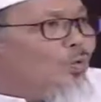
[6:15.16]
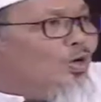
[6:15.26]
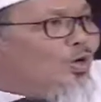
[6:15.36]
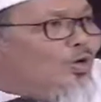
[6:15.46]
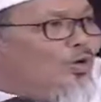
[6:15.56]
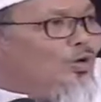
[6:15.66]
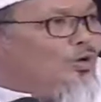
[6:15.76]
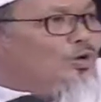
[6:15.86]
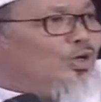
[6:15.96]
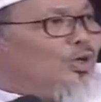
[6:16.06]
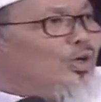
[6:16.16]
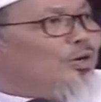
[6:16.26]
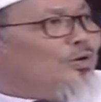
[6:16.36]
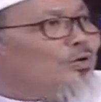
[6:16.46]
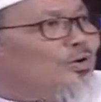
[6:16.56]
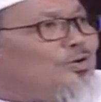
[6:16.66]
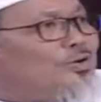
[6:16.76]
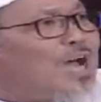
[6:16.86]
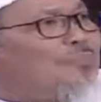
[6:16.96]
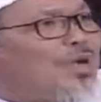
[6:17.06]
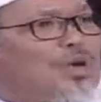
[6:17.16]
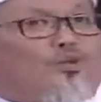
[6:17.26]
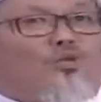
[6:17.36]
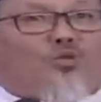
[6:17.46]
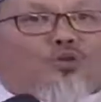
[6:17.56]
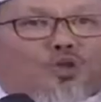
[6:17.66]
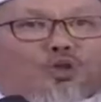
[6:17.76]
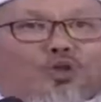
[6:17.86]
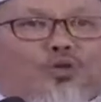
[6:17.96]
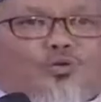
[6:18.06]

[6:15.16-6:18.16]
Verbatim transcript: di di uh, Ciamis, di